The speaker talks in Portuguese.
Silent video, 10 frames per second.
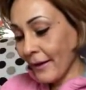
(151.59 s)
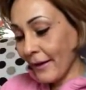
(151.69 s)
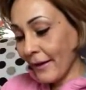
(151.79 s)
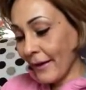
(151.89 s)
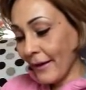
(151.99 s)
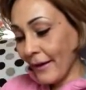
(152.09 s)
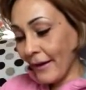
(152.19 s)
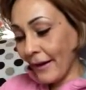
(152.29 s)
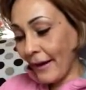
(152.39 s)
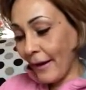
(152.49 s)

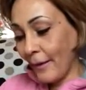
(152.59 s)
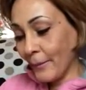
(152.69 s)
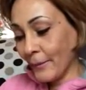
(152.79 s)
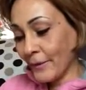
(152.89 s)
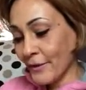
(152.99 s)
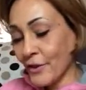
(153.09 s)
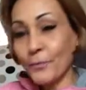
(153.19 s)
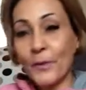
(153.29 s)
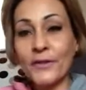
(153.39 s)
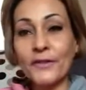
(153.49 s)
É, muita gente
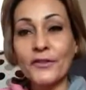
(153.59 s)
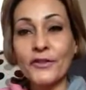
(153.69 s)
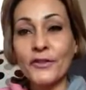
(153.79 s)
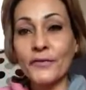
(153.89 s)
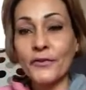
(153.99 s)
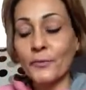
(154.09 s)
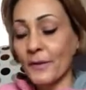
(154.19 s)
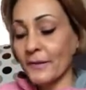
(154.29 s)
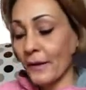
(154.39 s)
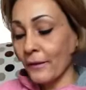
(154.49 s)
pode assistir esse vídeo e
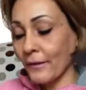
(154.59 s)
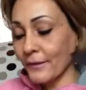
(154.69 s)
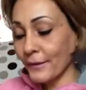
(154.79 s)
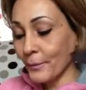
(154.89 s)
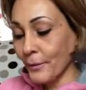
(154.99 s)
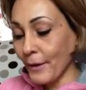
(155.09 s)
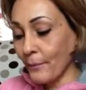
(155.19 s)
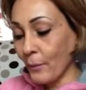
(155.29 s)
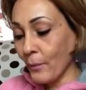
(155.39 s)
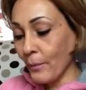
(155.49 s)
pensar, nossa, que mulher
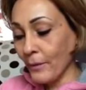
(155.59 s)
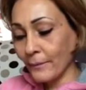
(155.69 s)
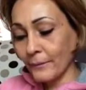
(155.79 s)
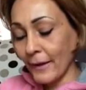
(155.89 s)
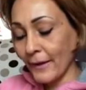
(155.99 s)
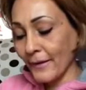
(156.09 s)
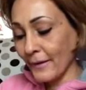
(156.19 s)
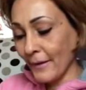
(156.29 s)
boba, né?